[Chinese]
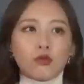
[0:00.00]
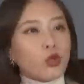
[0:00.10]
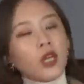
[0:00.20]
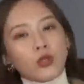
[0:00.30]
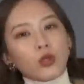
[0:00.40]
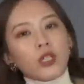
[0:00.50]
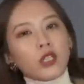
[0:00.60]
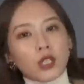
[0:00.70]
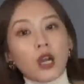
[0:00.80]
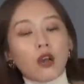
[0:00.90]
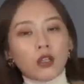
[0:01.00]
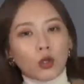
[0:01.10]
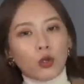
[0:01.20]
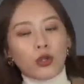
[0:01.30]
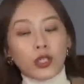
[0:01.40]
对很多人身高可
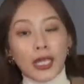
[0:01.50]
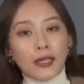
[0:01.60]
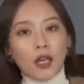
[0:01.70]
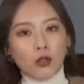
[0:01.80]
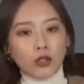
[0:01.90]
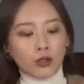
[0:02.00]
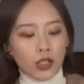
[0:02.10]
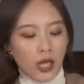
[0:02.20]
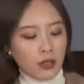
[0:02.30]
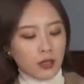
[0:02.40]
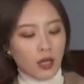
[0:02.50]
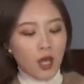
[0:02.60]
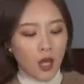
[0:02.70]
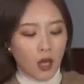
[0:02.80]
能会有一点要求这样子。